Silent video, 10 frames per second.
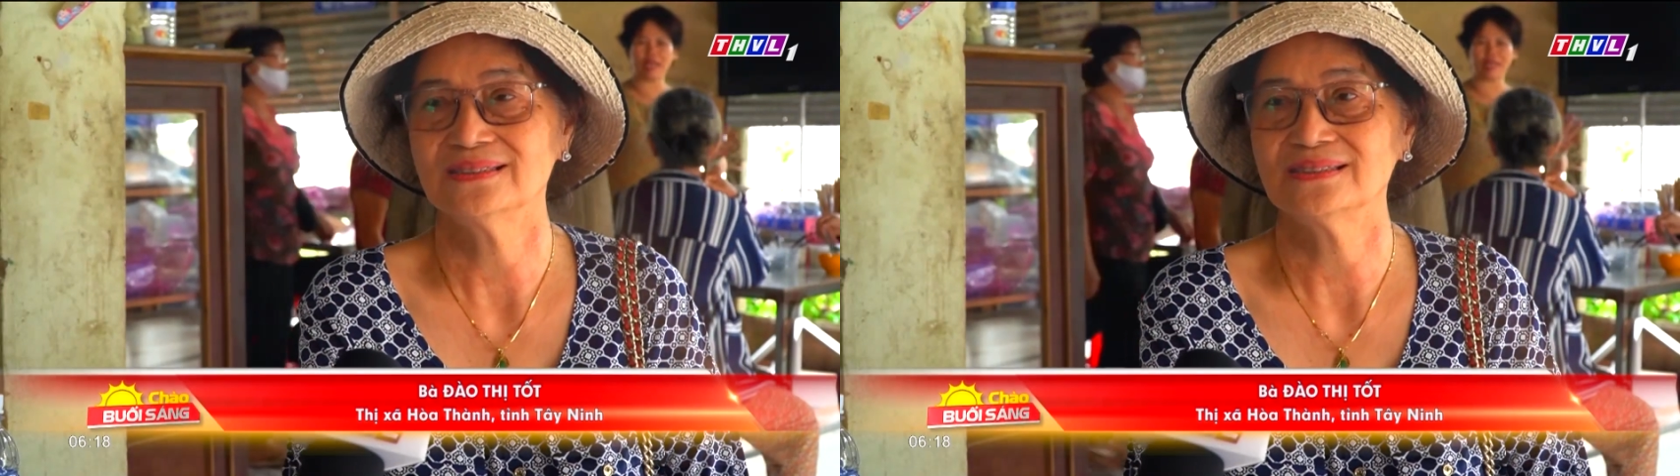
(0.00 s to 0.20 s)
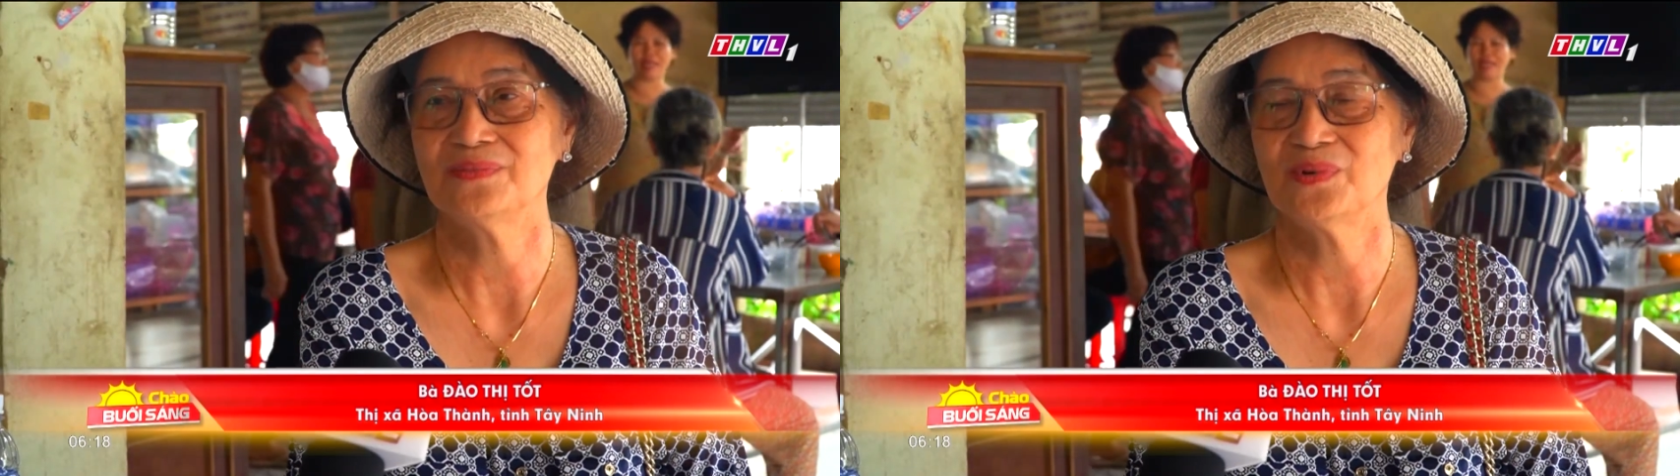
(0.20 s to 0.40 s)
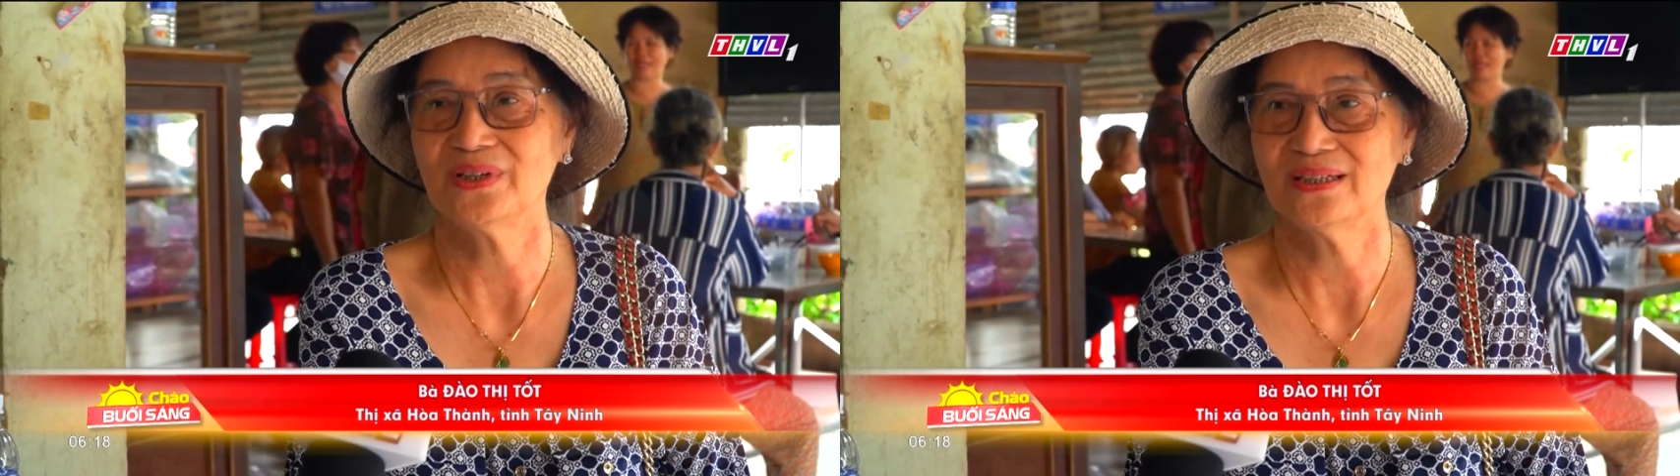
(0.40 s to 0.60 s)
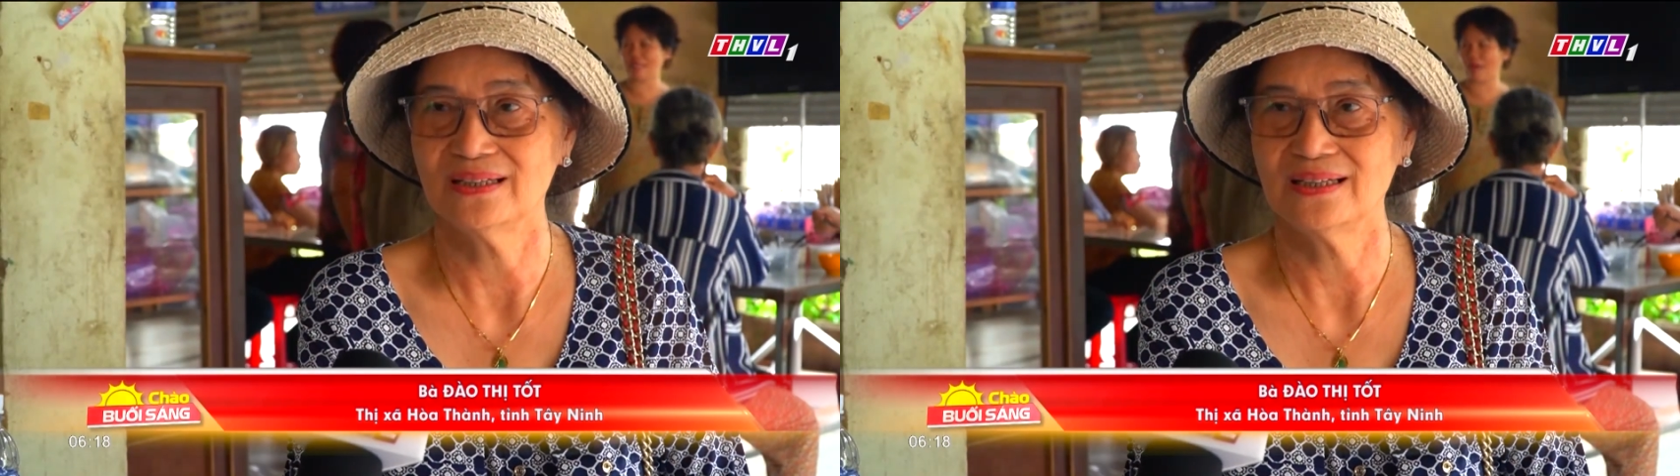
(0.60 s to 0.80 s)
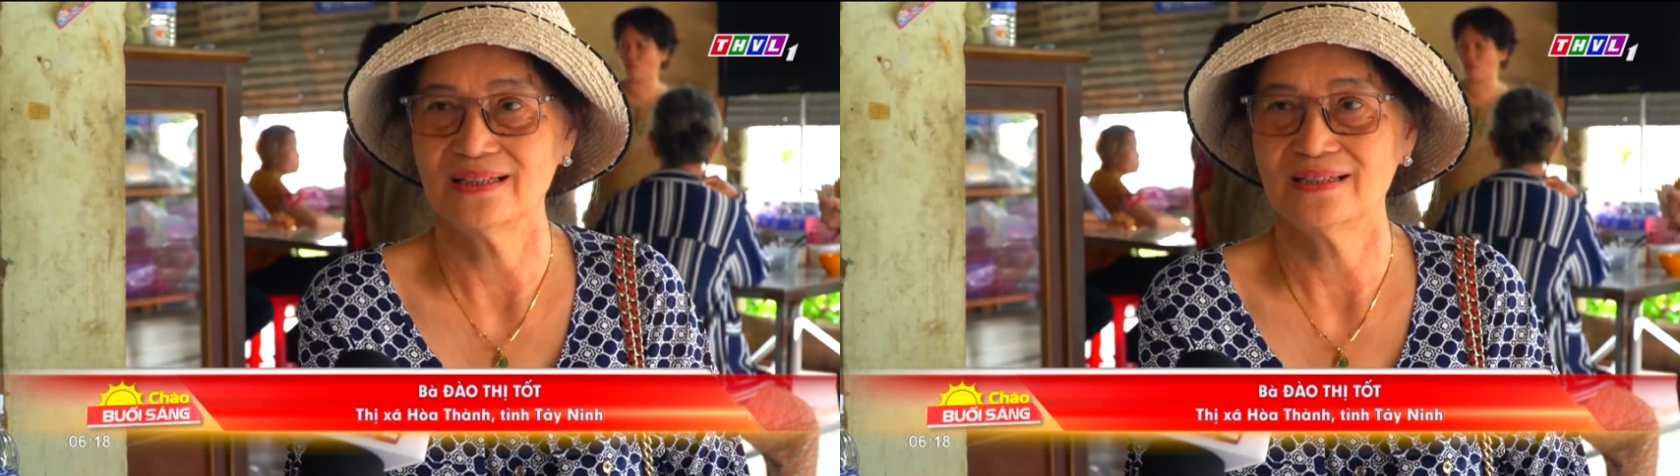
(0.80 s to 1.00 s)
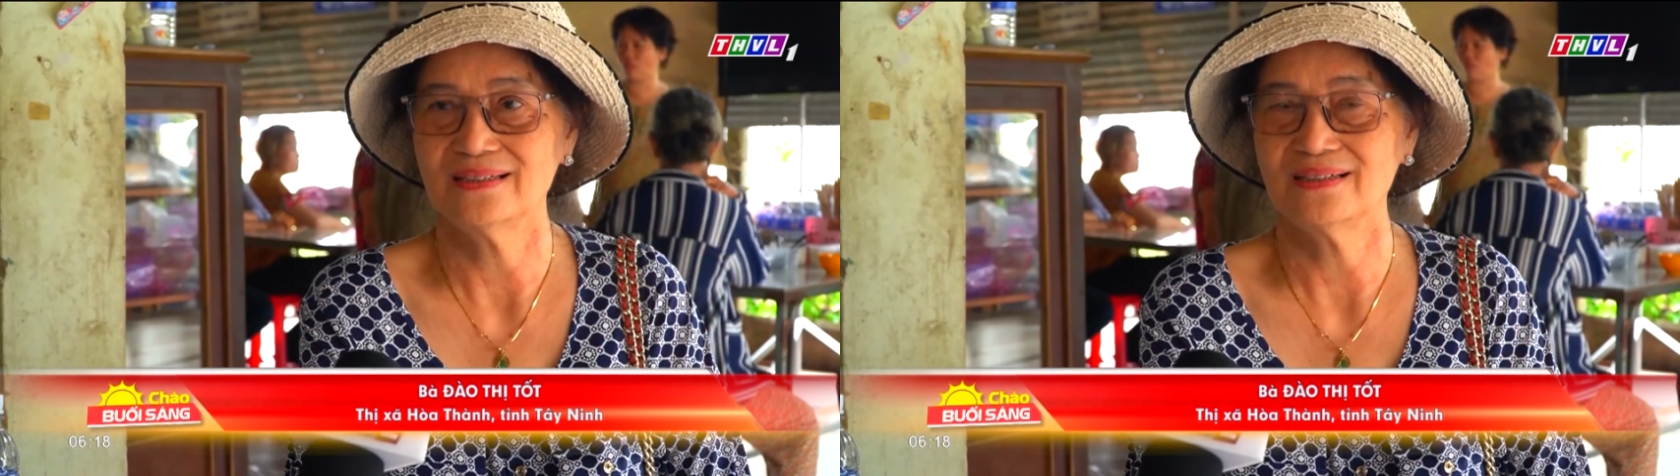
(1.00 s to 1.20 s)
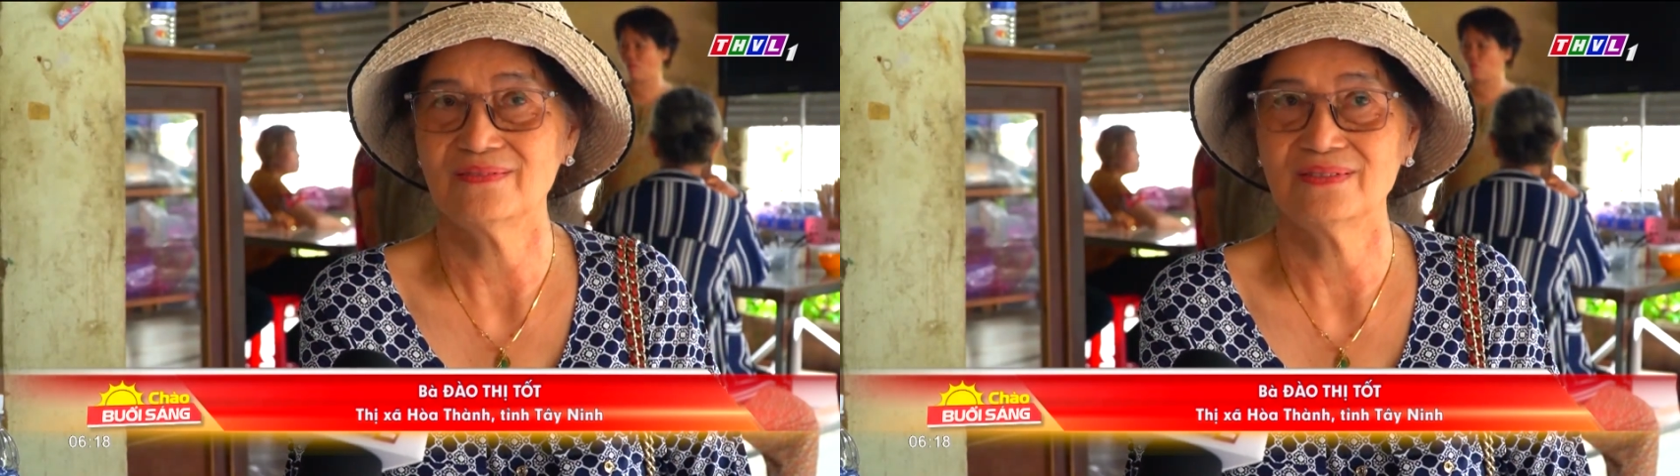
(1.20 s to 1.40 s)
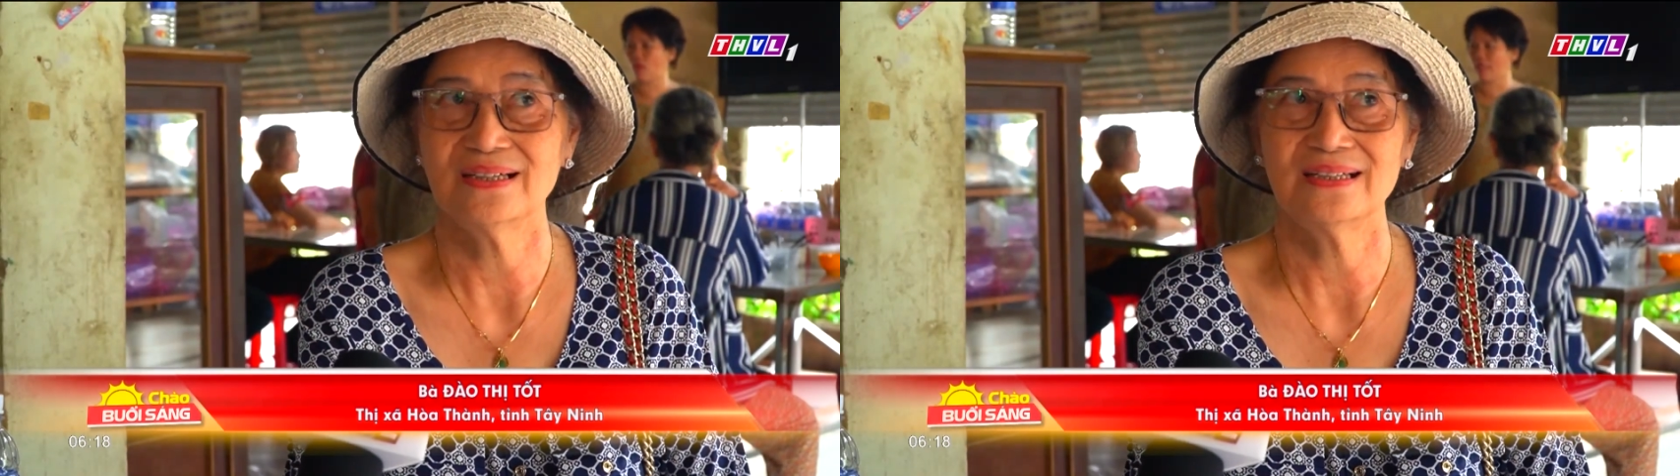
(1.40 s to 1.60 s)
cho mọi người
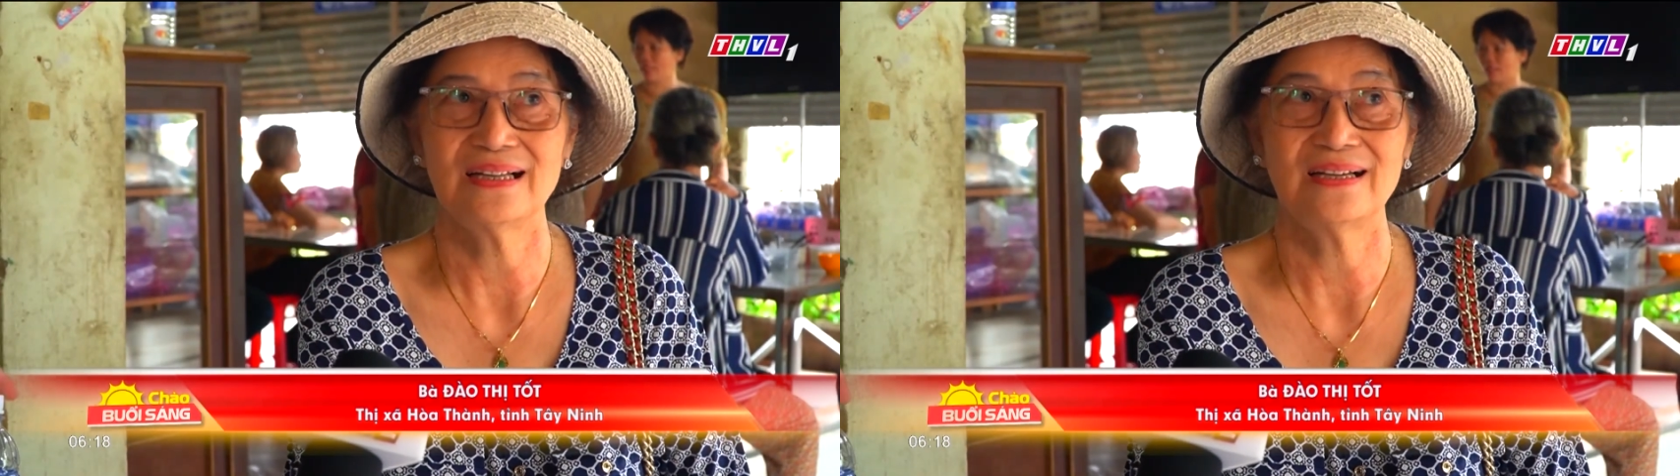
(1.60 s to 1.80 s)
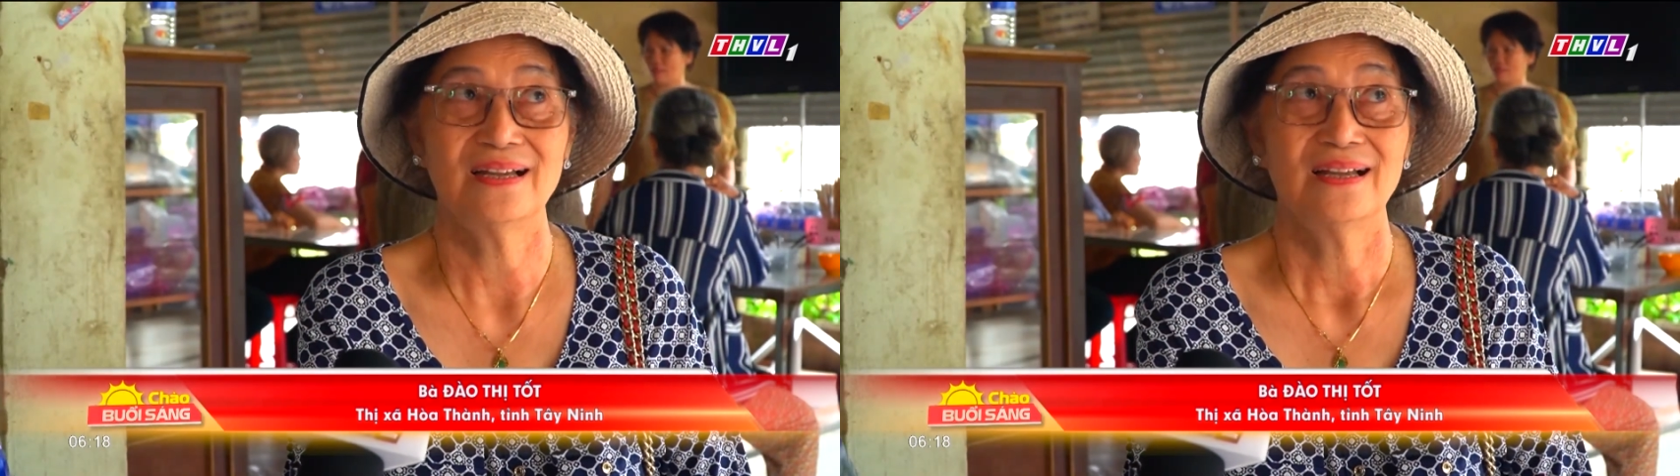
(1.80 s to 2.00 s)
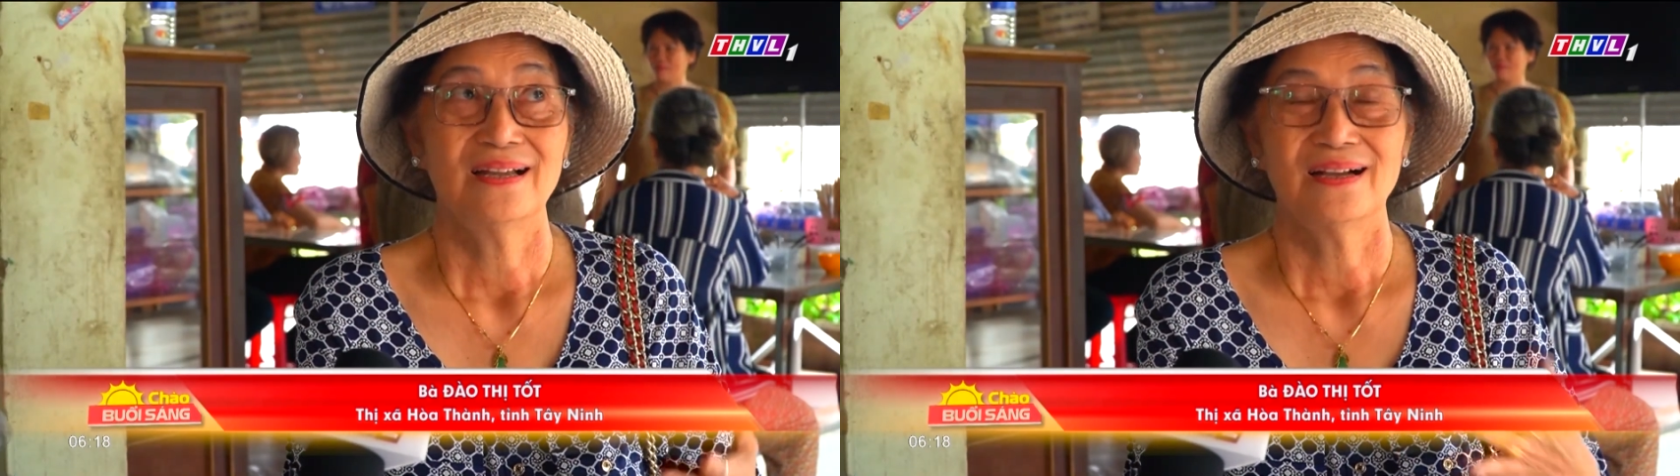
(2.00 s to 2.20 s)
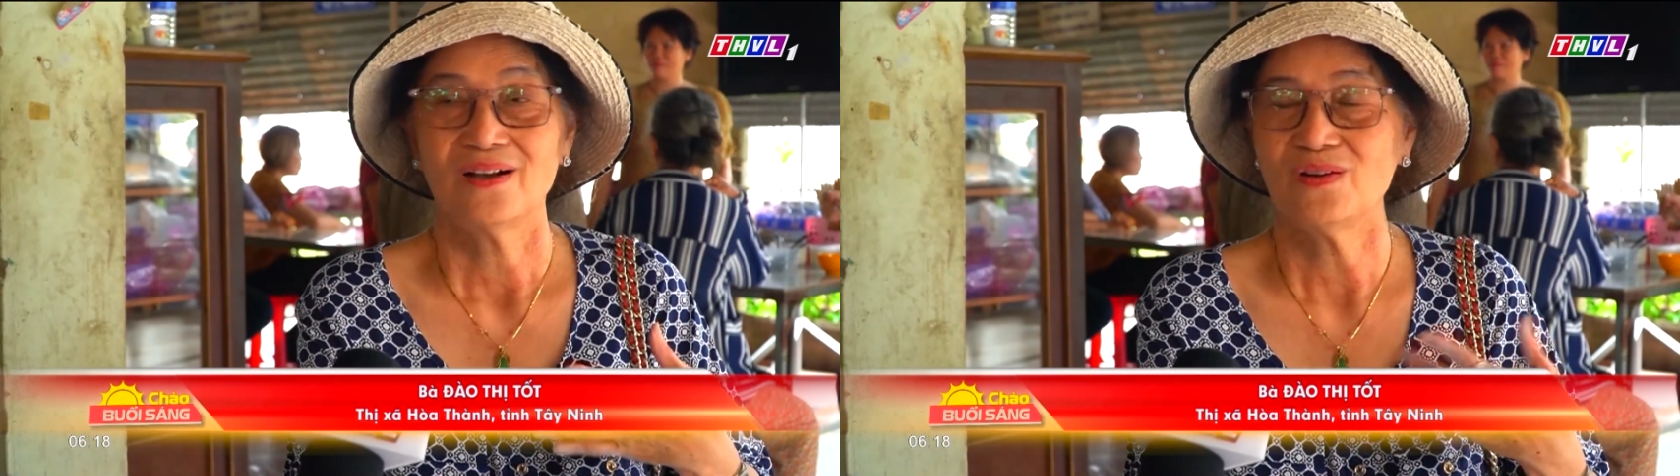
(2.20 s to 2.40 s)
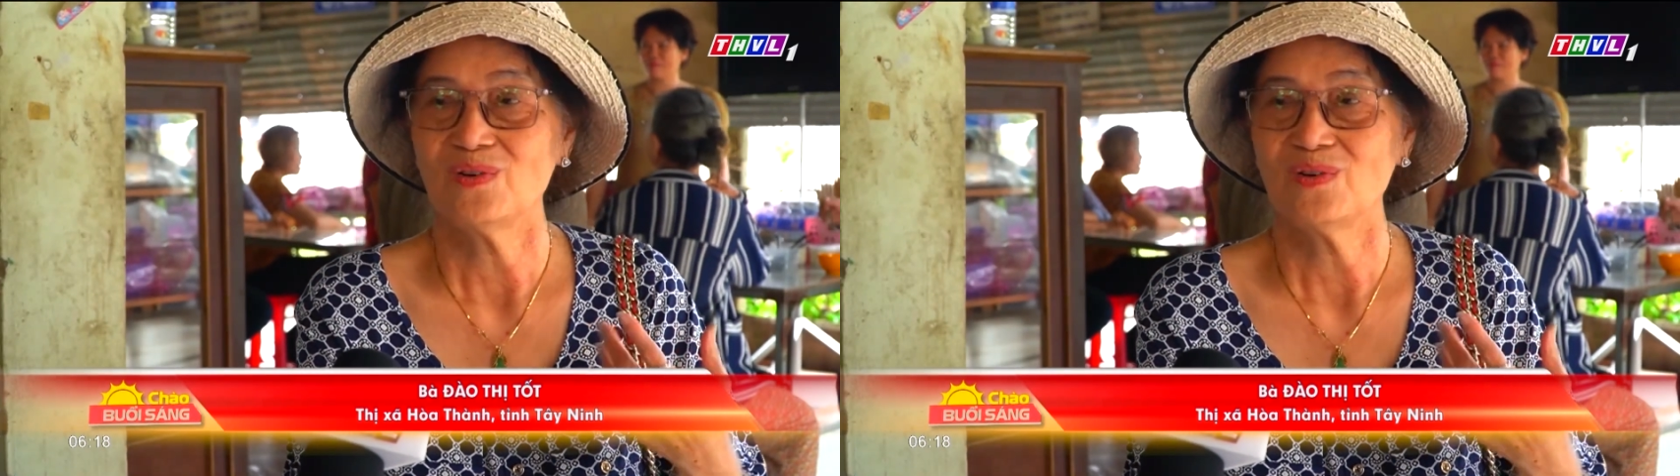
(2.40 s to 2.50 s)
có